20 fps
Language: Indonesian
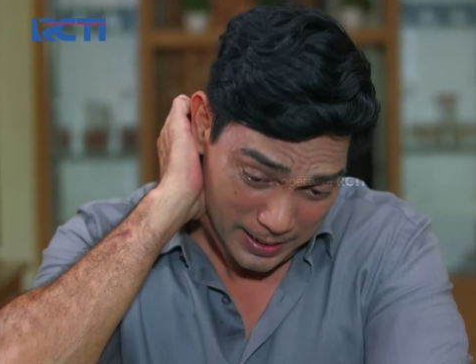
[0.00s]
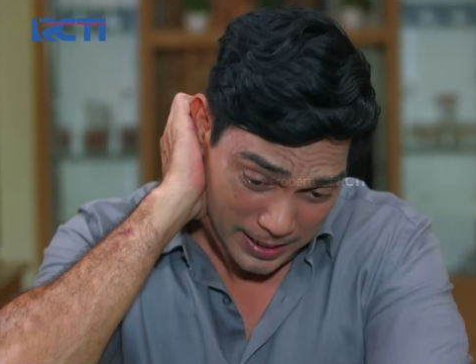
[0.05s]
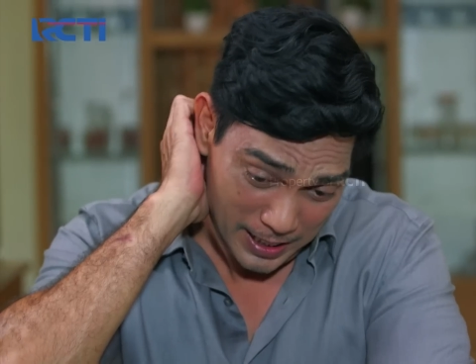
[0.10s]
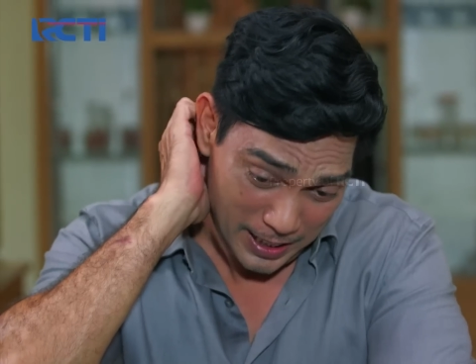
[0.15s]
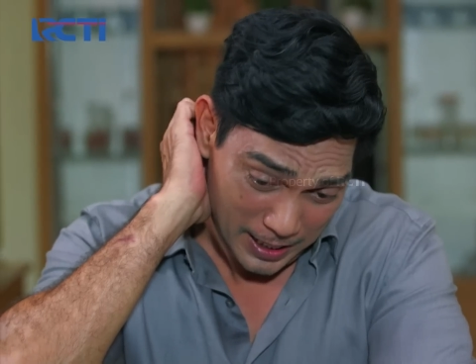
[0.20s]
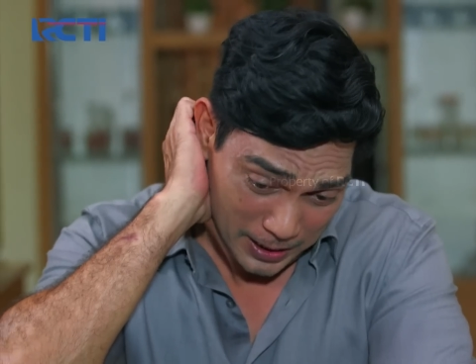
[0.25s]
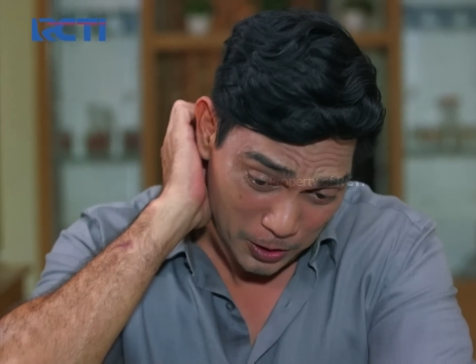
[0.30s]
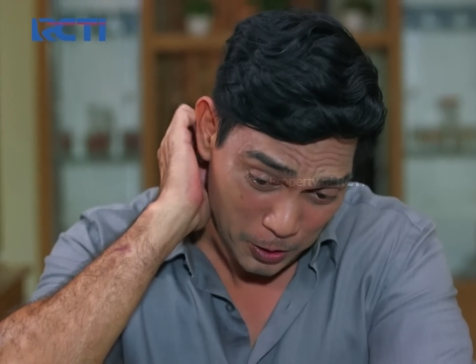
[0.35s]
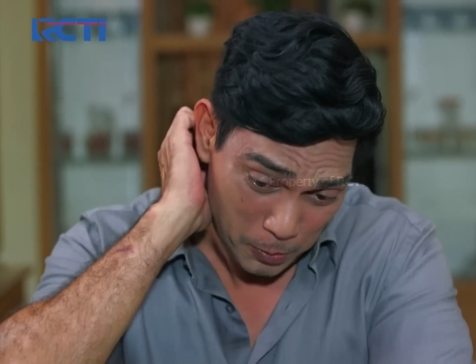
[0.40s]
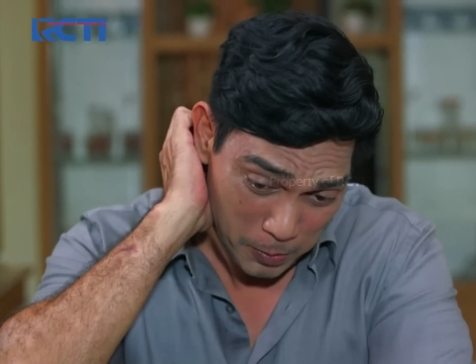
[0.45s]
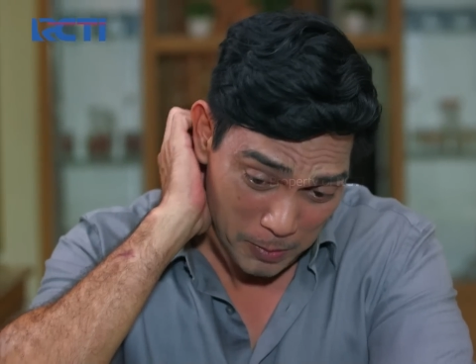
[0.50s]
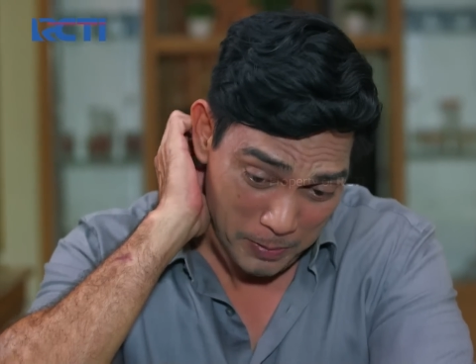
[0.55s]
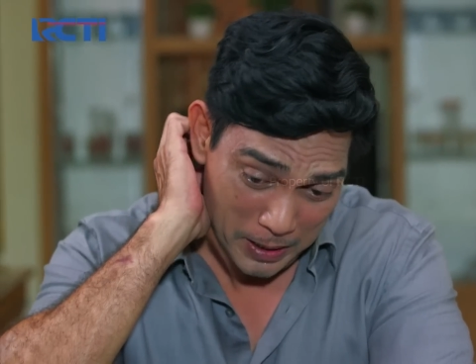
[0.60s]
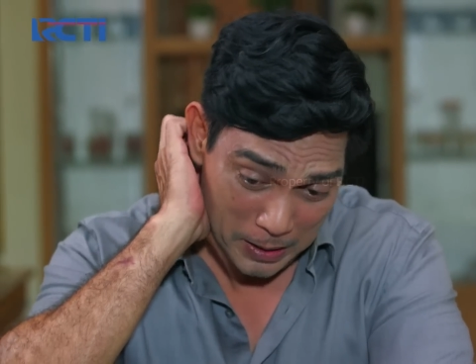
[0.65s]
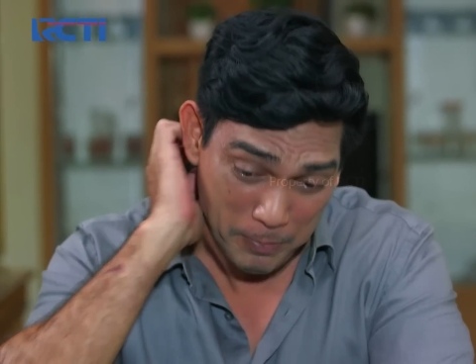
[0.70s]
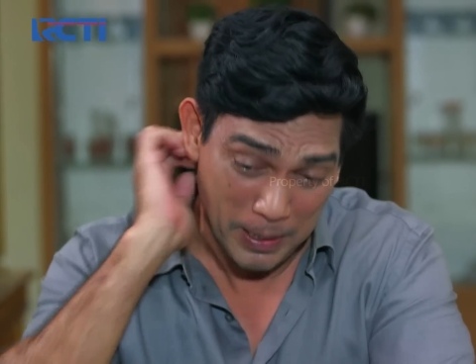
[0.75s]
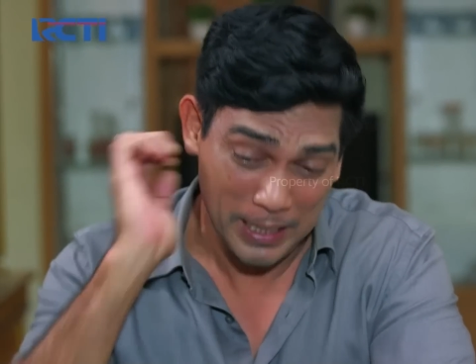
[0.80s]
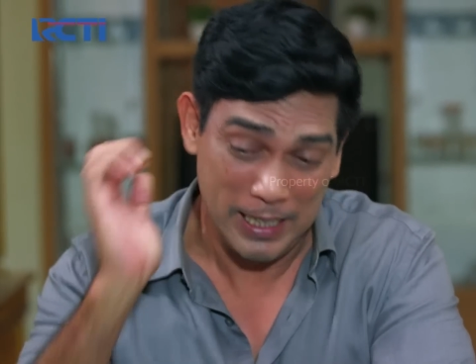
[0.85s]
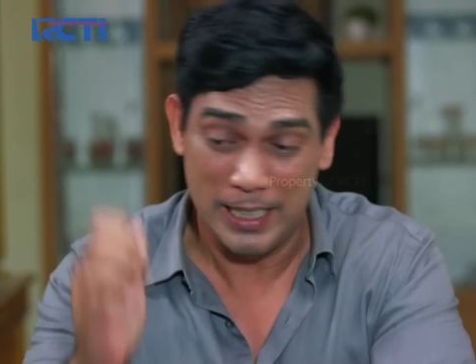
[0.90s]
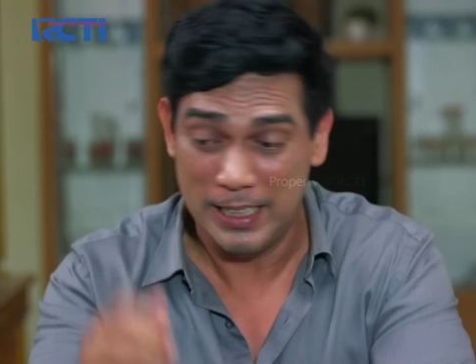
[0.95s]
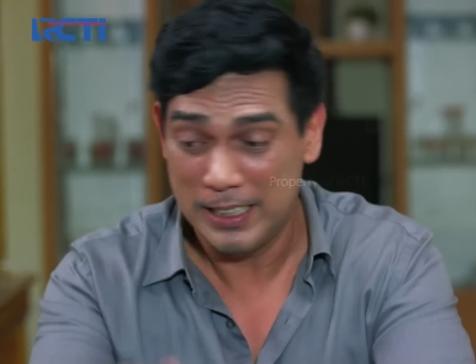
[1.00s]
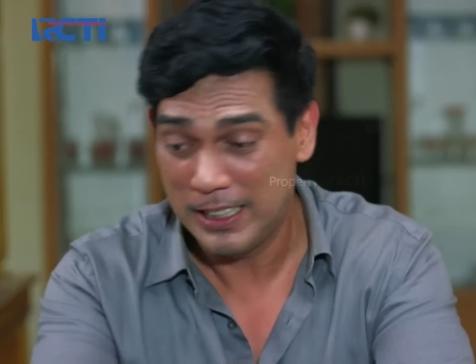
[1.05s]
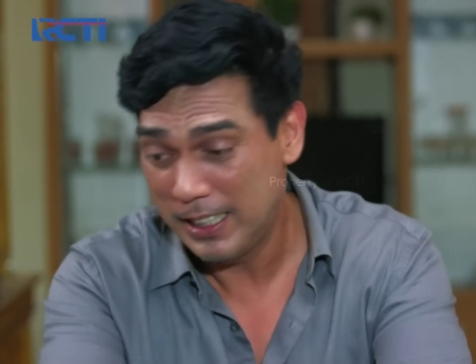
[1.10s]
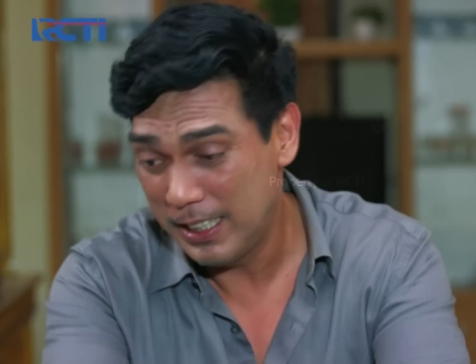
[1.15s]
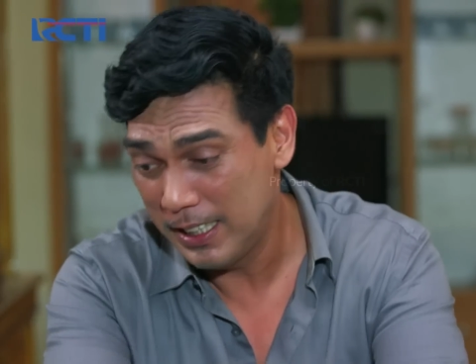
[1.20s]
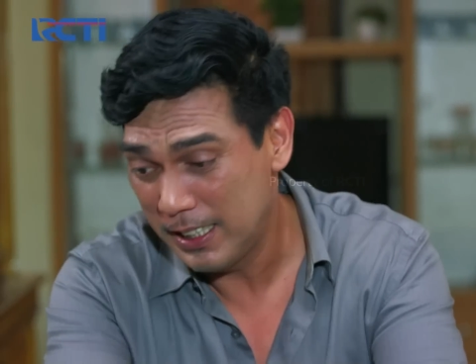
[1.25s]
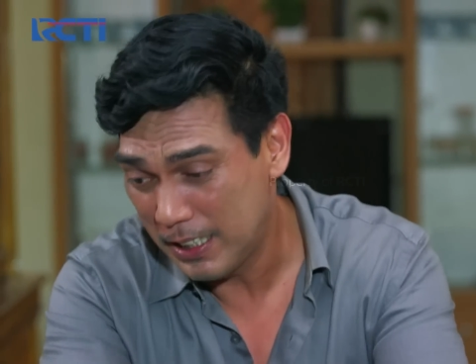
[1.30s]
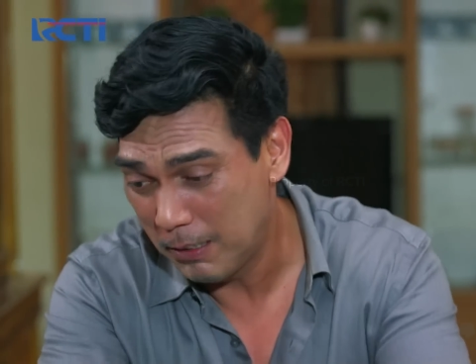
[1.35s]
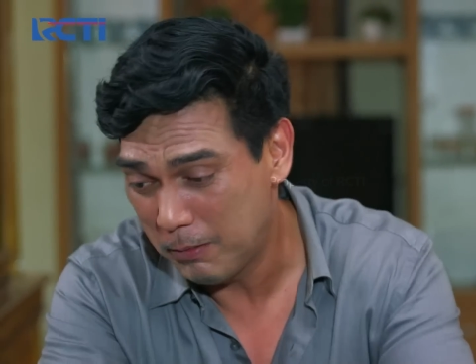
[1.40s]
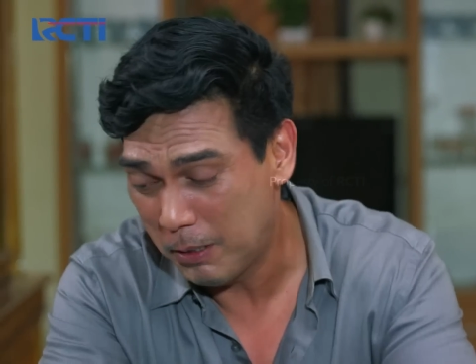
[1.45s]
Aceng akan coba baik-baik aja sih
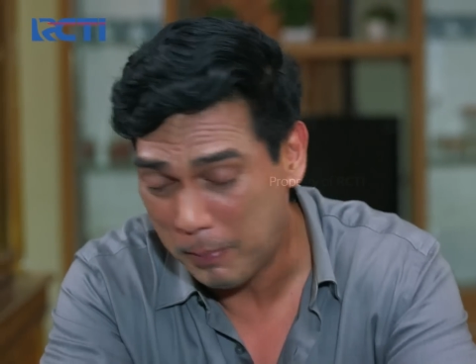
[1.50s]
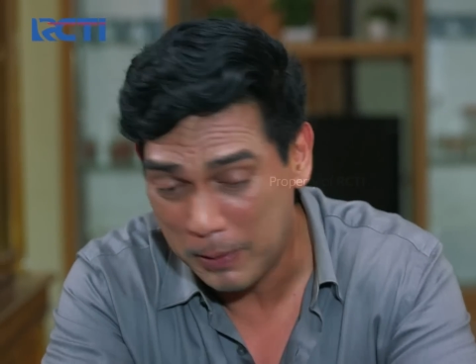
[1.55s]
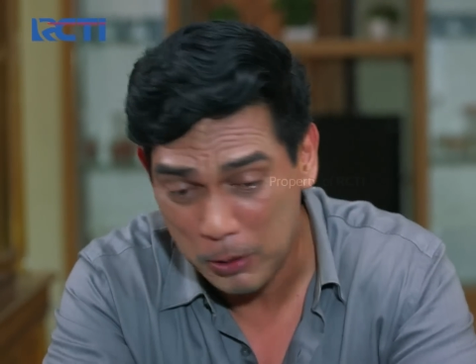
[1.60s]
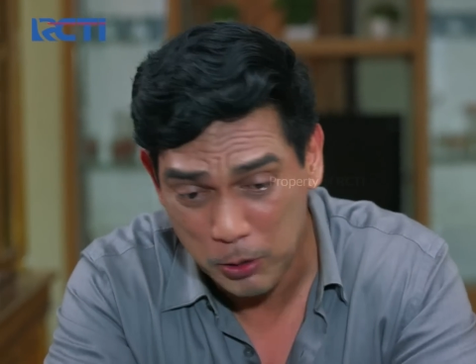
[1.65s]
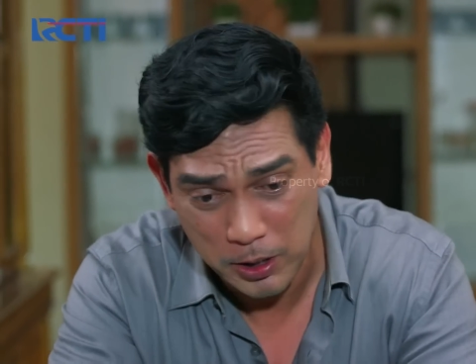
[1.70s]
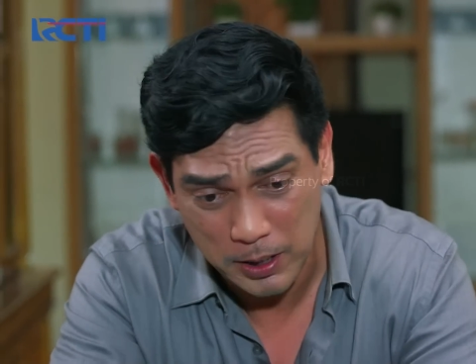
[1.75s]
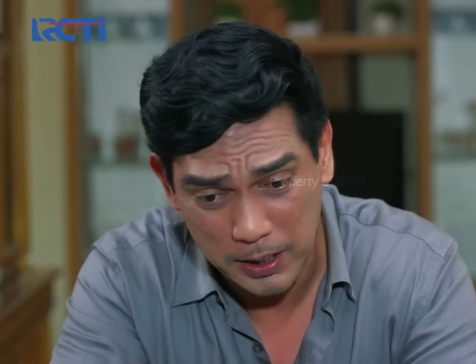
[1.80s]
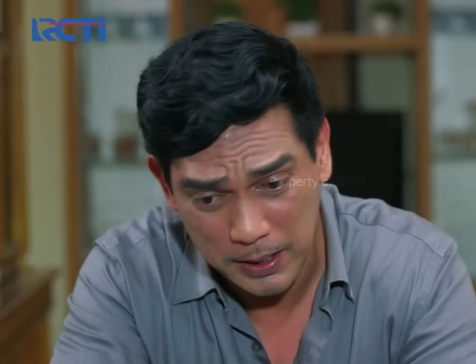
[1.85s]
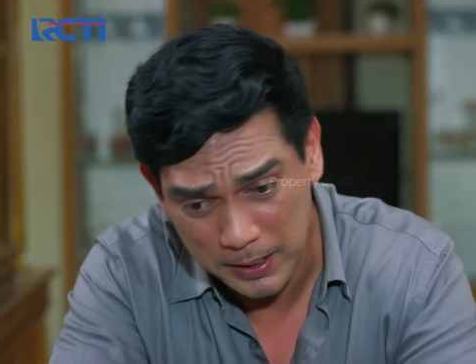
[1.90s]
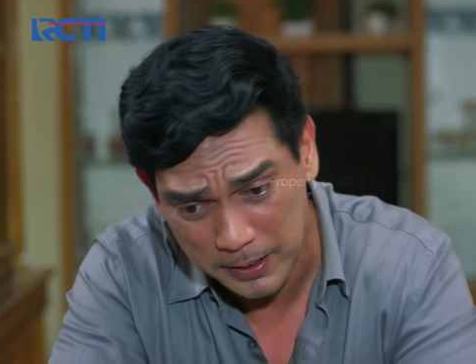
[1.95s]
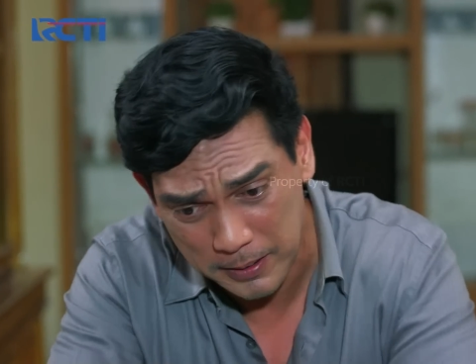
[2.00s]
sama pedut.